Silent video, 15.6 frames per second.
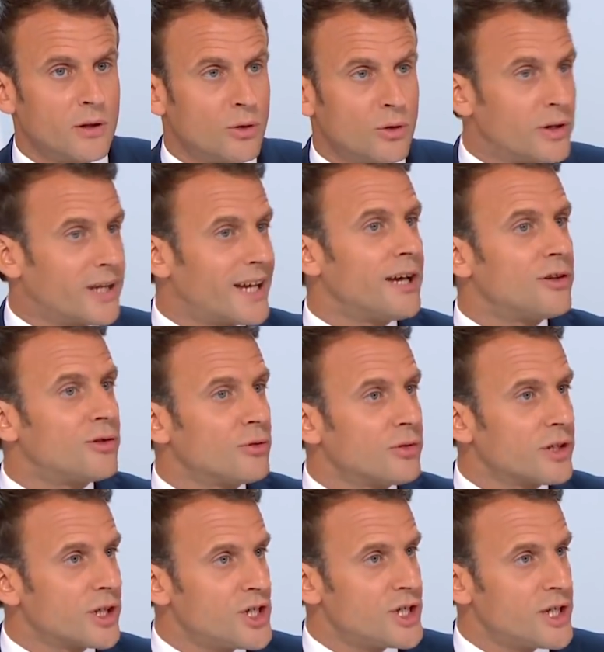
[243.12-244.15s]
de création
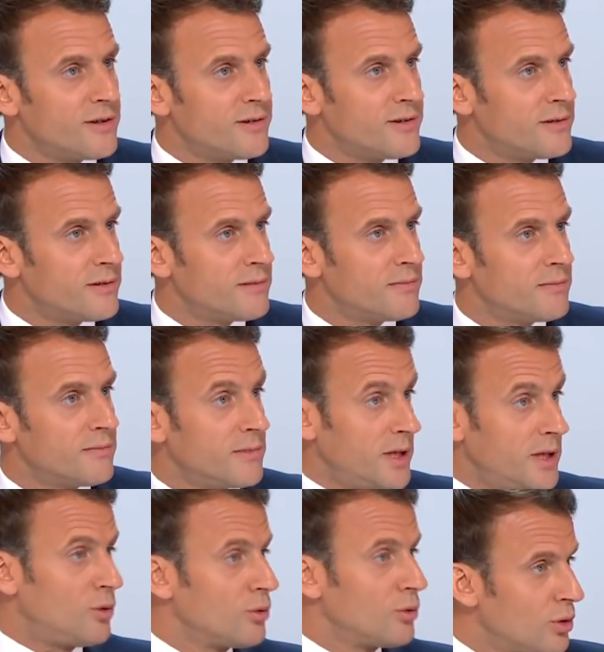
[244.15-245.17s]
de richesse
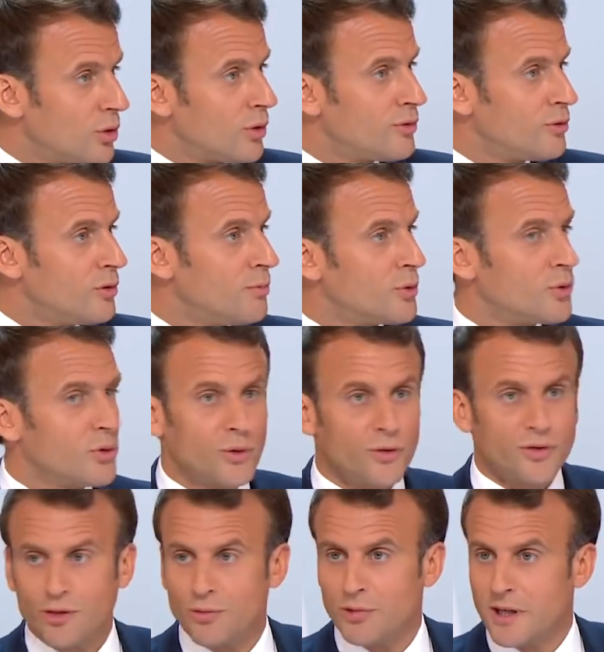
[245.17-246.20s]
et donc de revenus pour nos
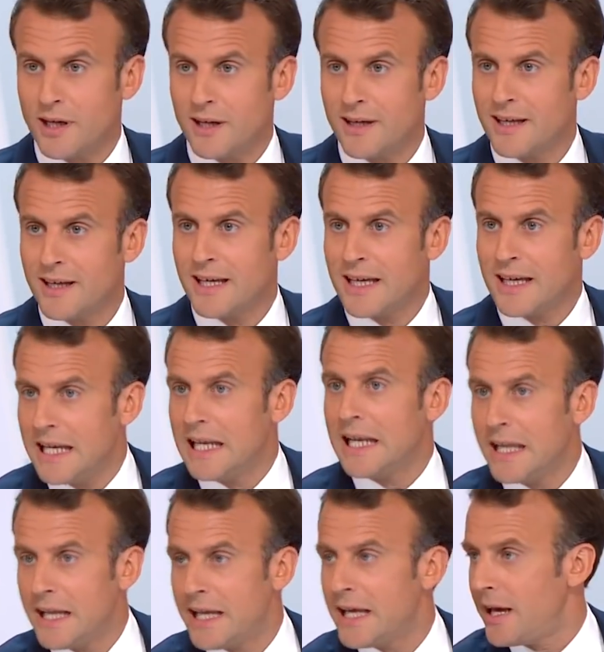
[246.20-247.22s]
concitoyens, il
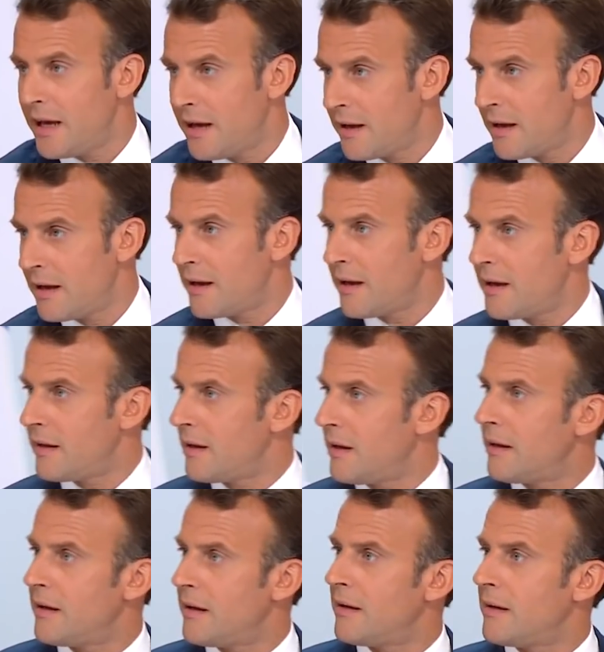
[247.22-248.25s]
est lié
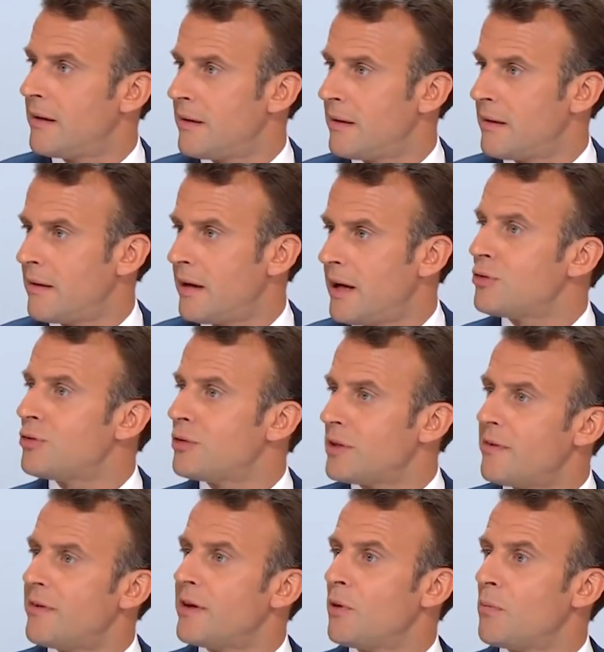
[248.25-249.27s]
à ce
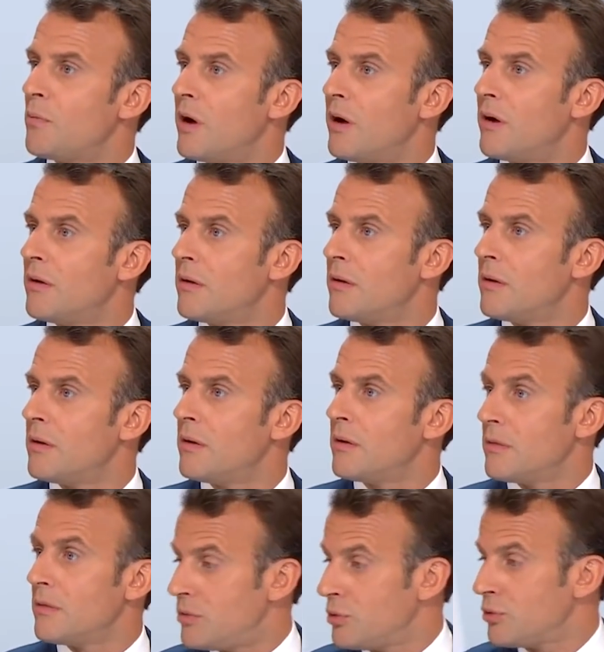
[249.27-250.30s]
travail en moins.
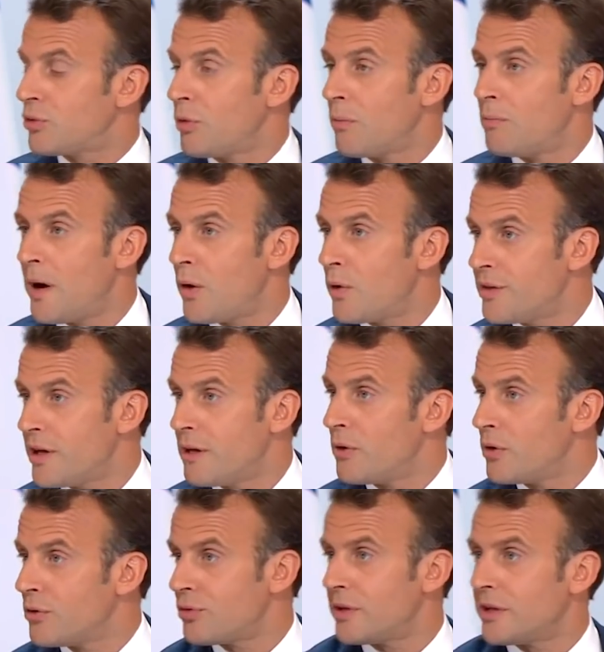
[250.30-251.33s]
Si on se compare aux
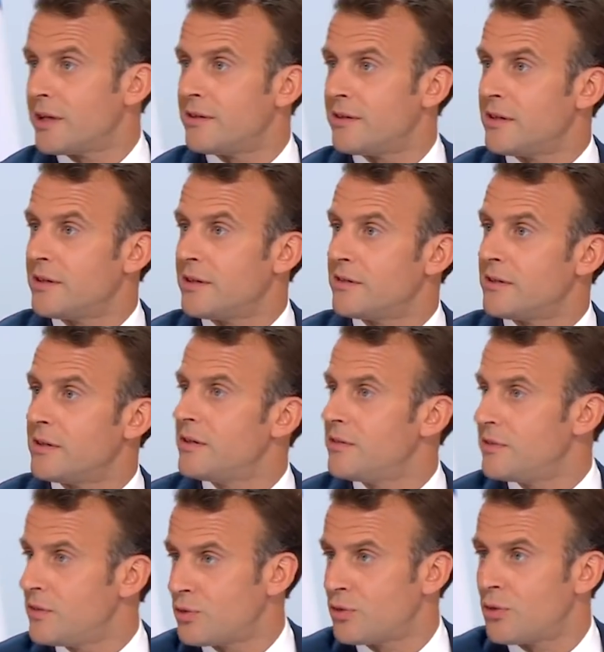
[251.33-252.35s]
Allemands sur les 15 dernières années,
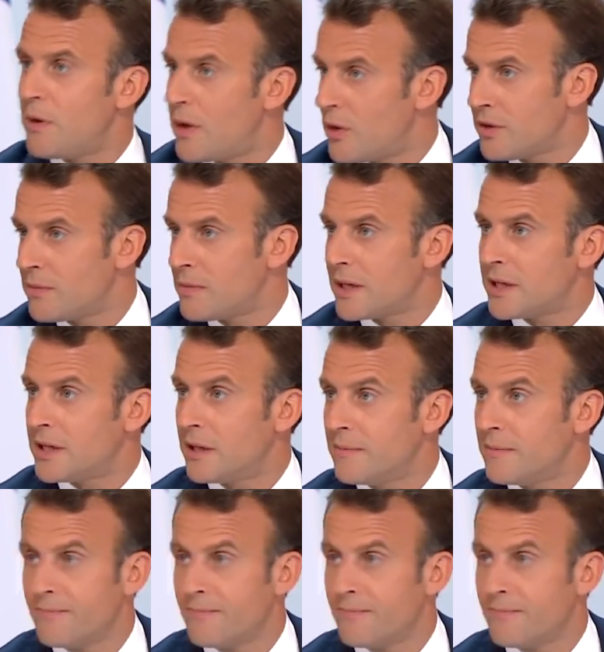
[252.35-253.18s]
si on se compare aux Américains.